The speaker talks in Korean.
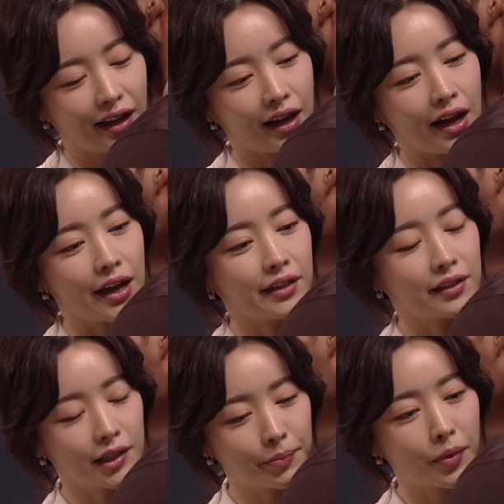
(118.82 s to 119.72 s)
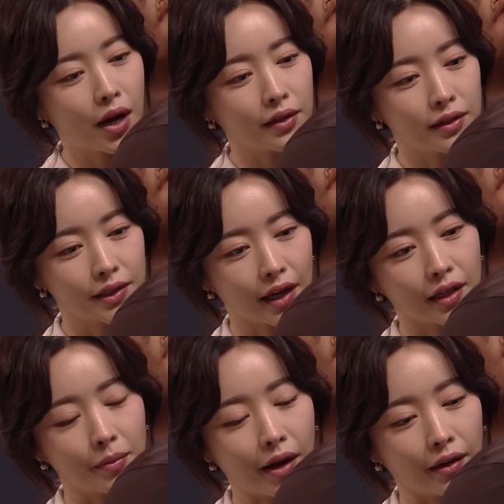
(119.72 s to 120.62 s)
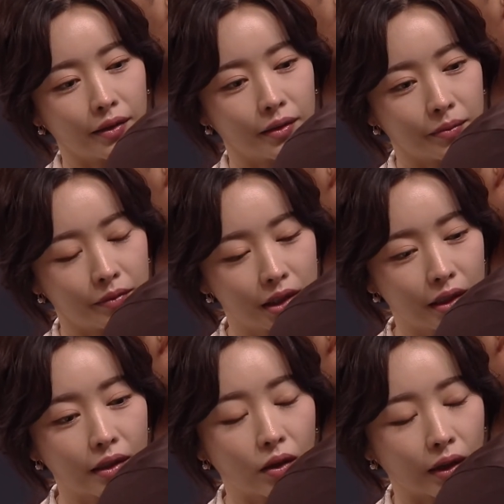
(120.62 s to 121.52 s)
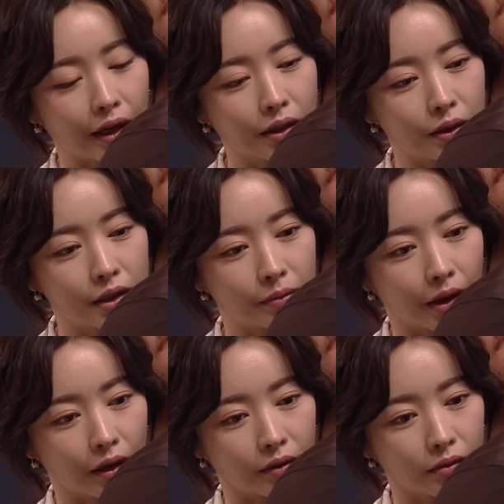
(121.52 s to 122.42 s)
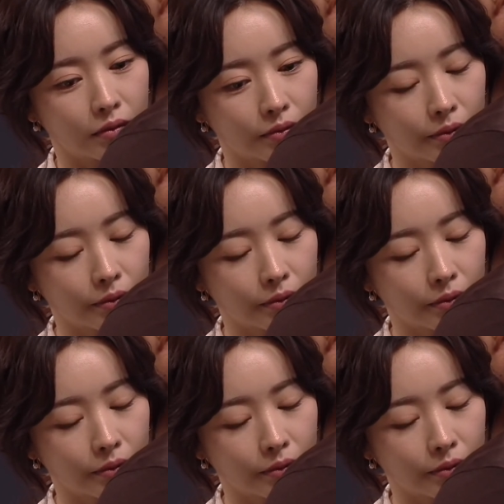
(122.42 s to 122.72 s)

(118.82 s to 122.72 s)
아이를 이뻐하는 자기 마음 싫은 건 아니었지만